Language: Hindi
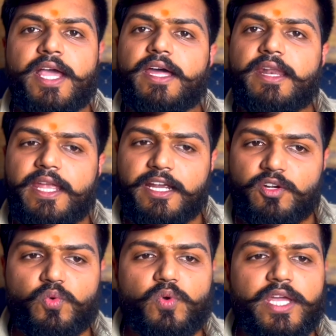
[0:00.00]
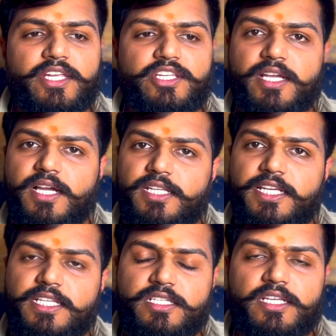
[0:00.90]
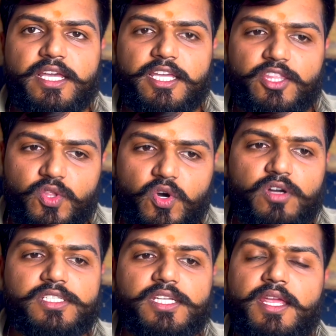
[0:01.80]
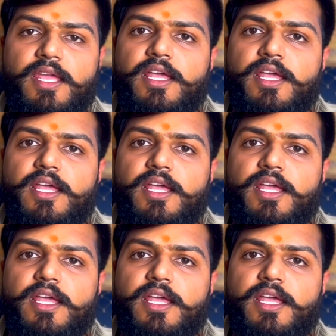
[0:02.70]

रैंक टू है शिखा जैन जी हैं इंदौर से